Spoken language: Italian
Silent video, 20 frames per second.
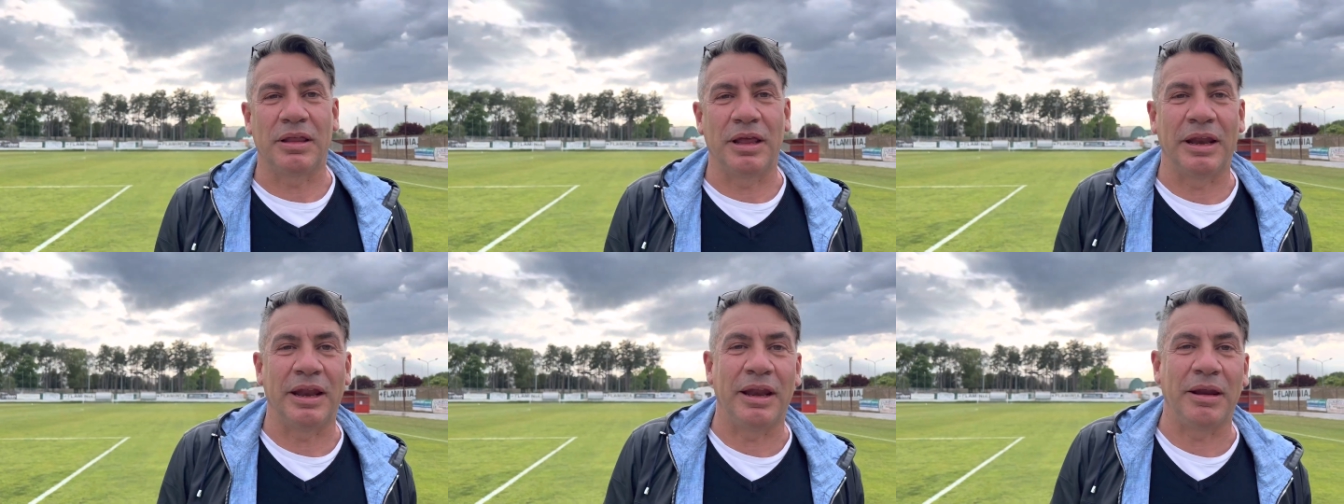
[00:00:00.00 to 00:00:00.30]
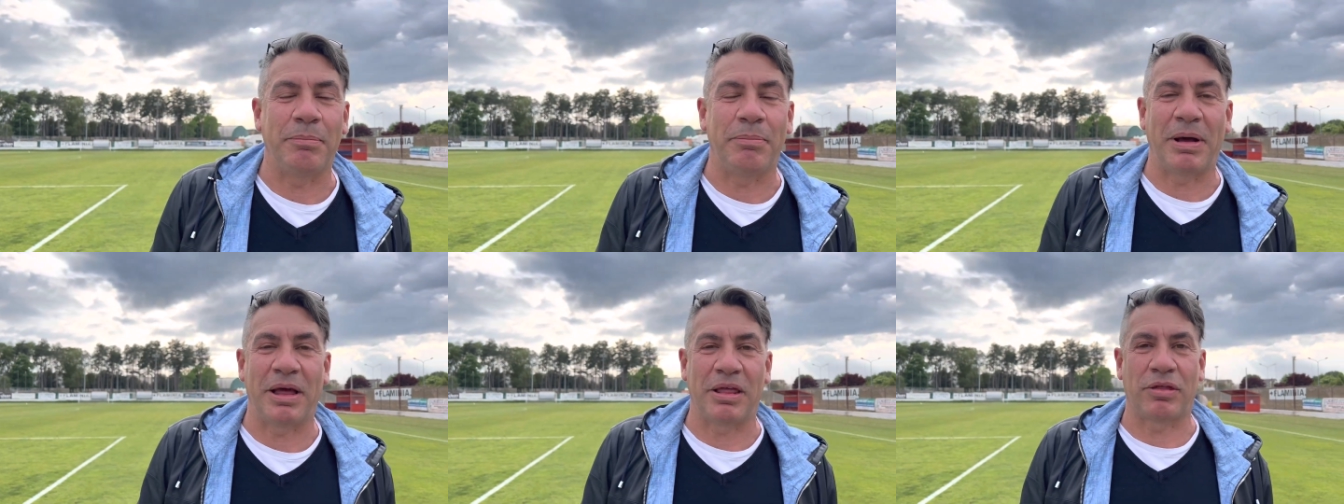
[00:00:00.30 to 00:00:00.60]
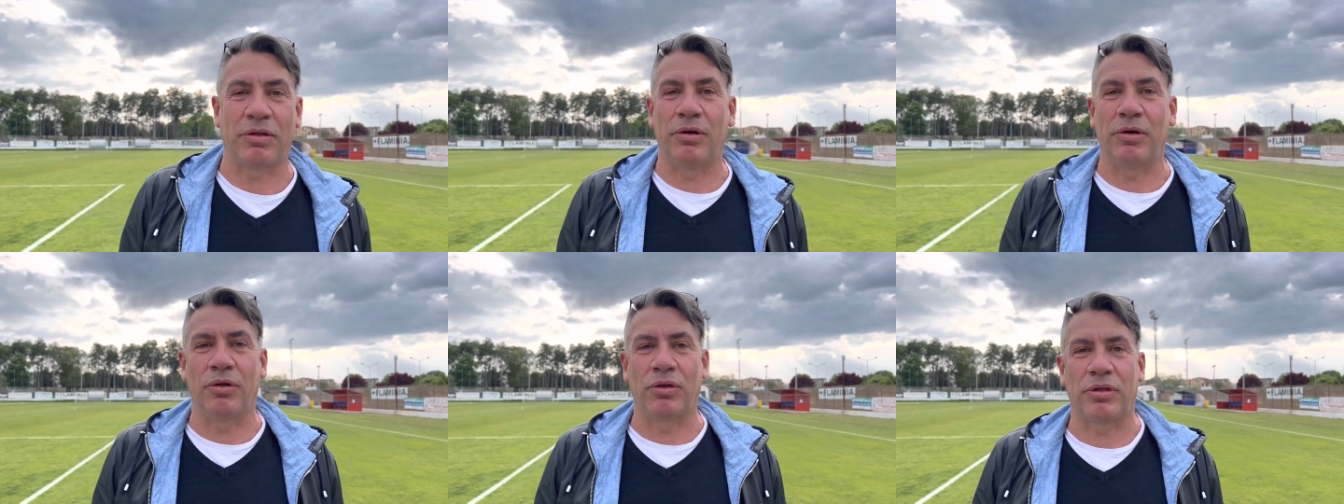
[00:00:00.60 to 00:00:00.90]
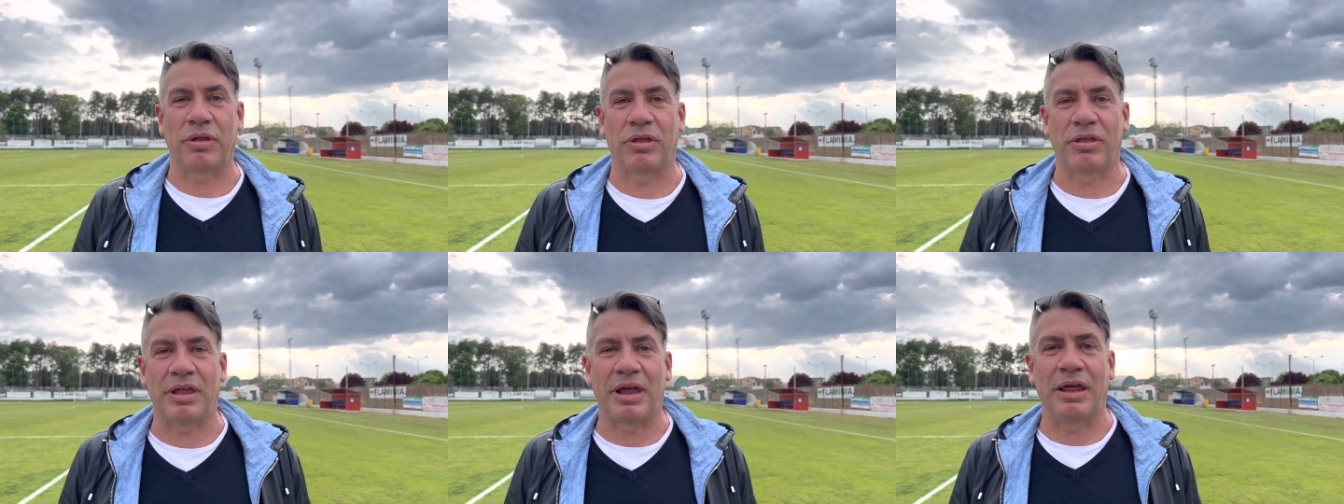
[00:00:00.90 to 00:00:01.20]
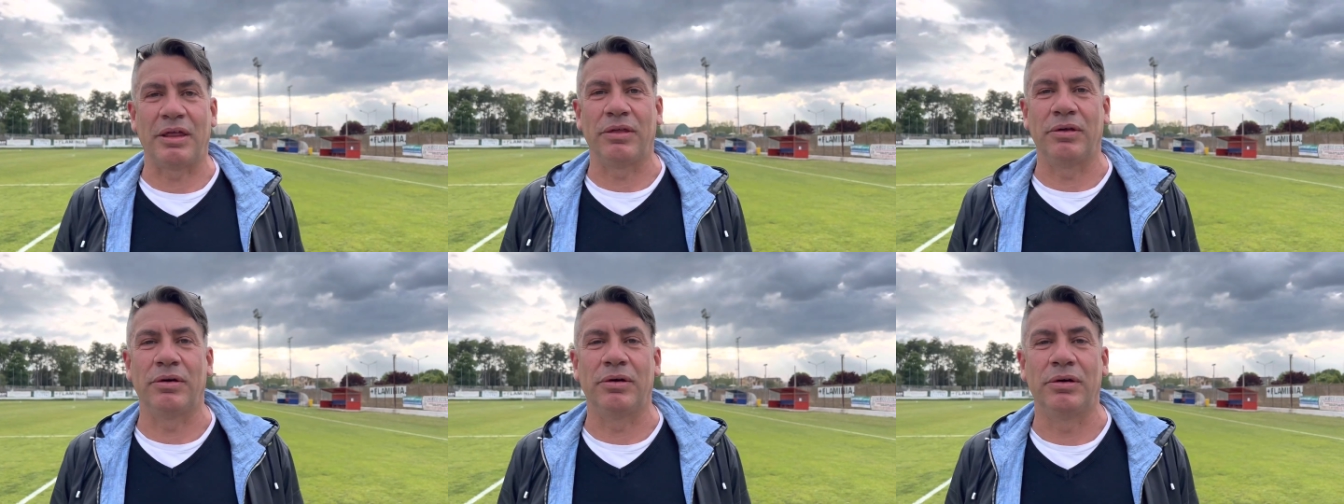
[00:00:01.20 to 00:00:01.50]
tenere il passo nostro è
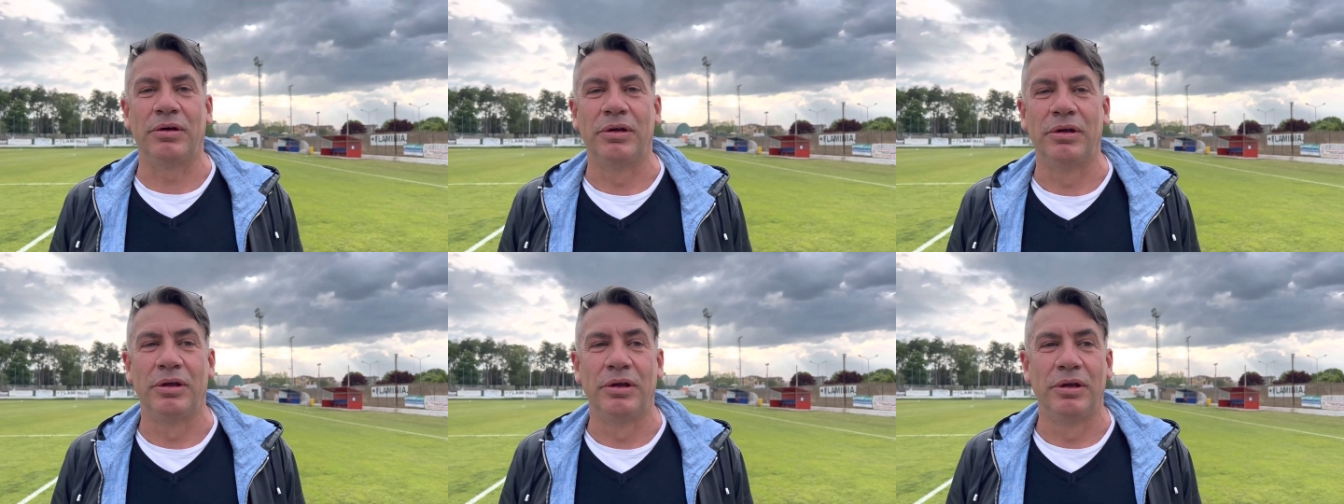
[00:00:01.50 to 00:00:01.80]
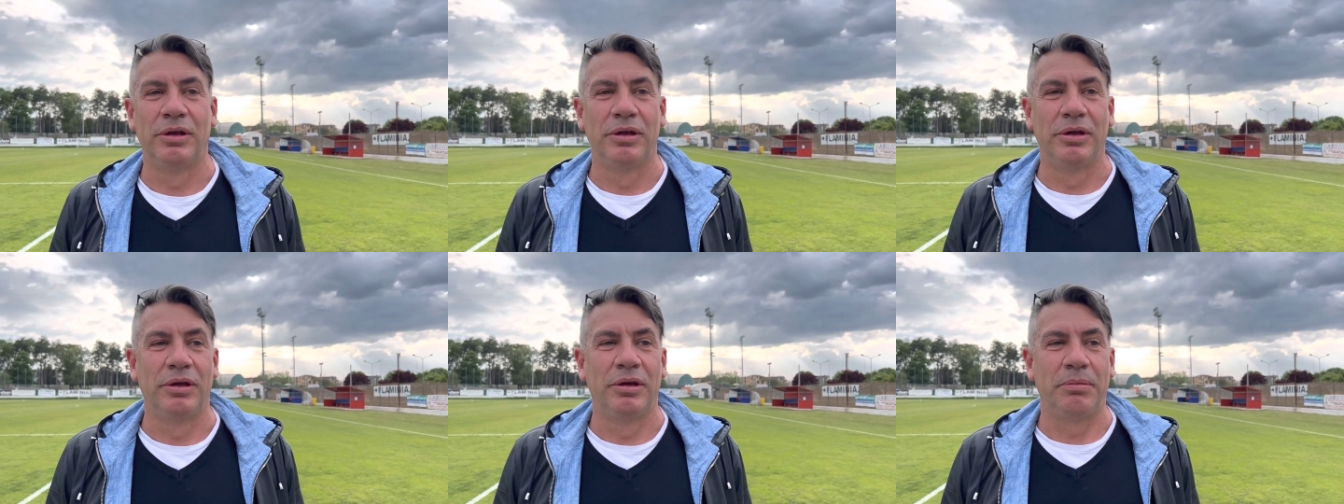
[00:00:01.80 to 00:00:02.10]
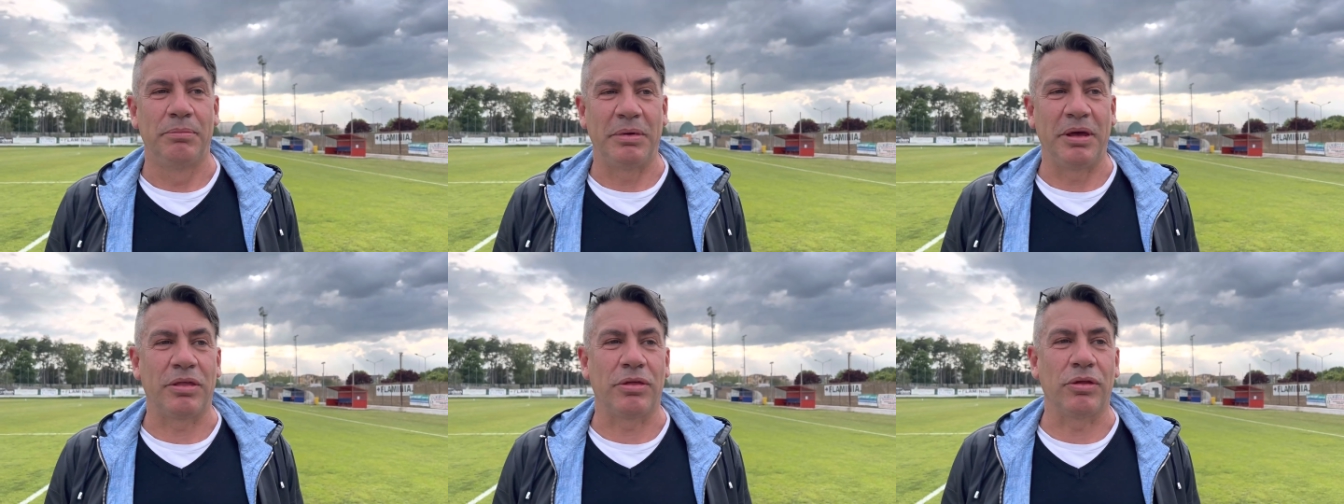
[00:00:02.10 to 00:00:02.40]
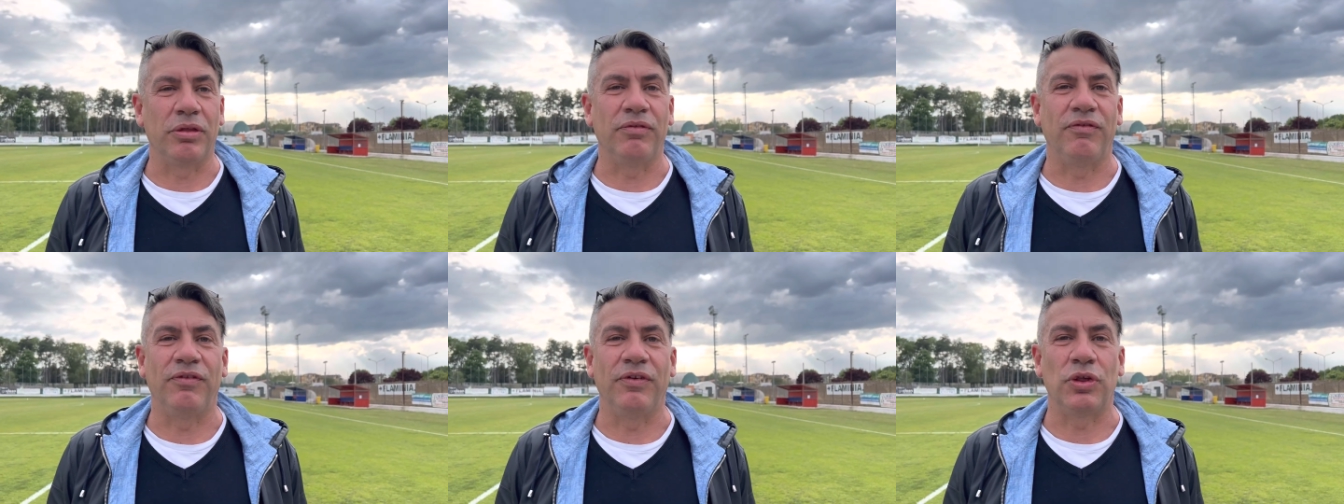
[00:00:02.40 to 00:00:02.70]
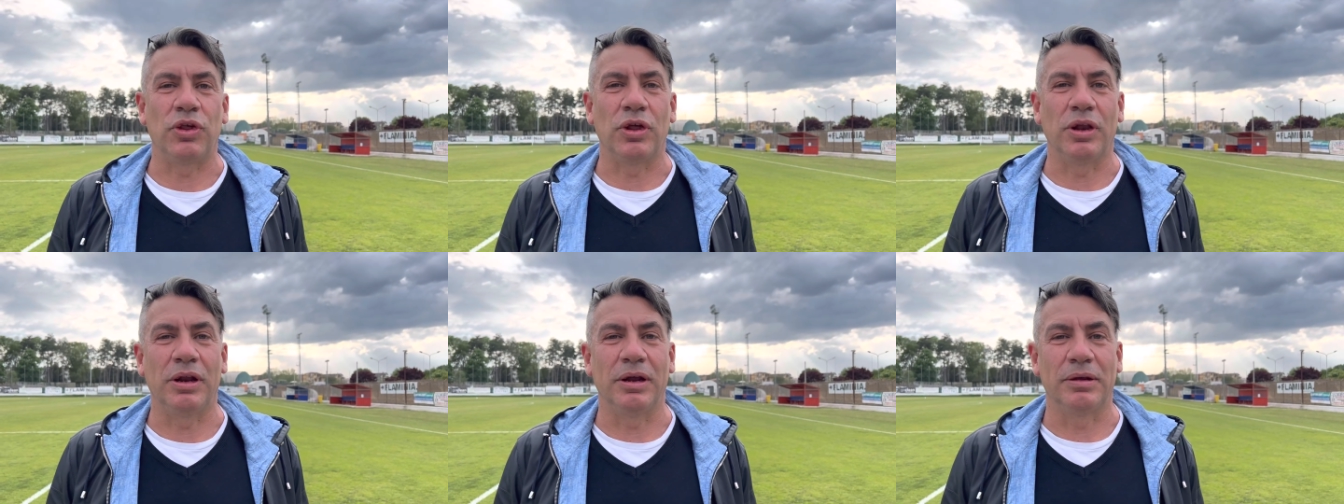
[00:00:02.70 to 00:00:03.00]
stato penso
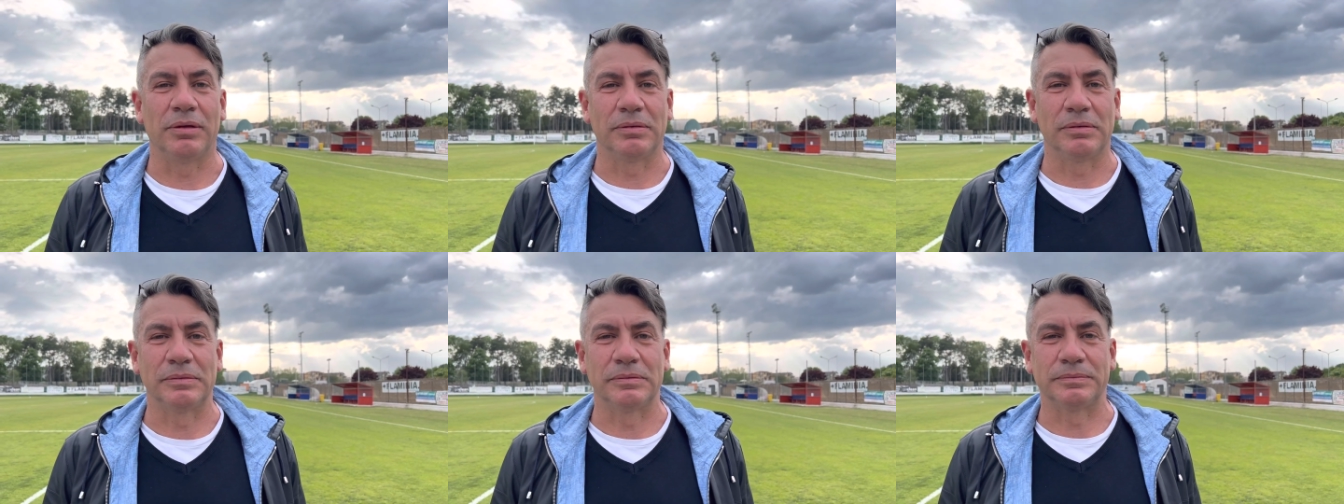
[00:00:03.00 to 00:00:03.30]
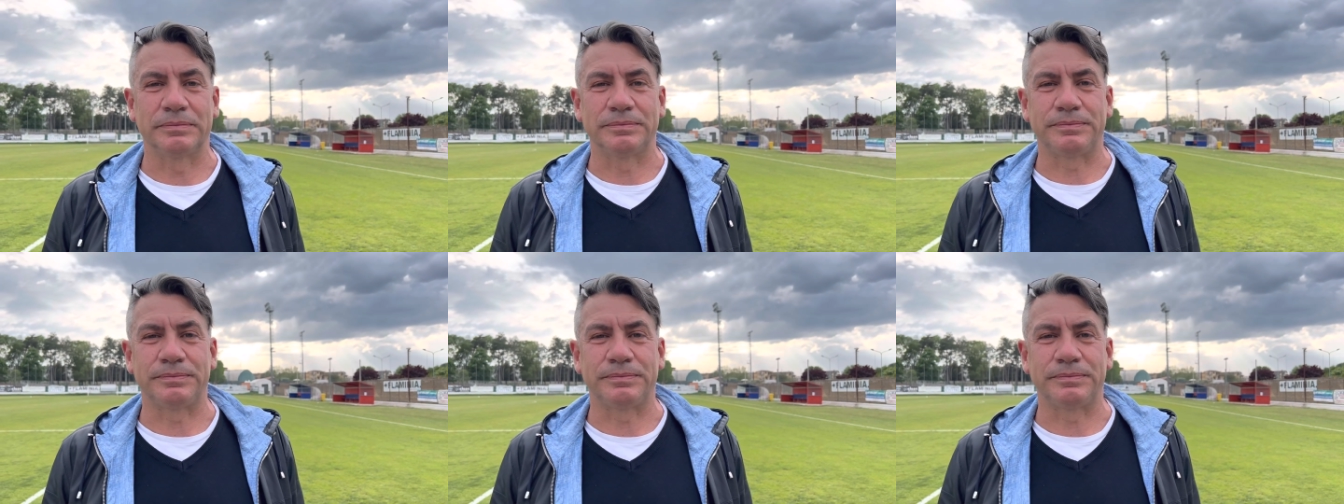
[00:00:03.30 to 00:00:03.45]
difficile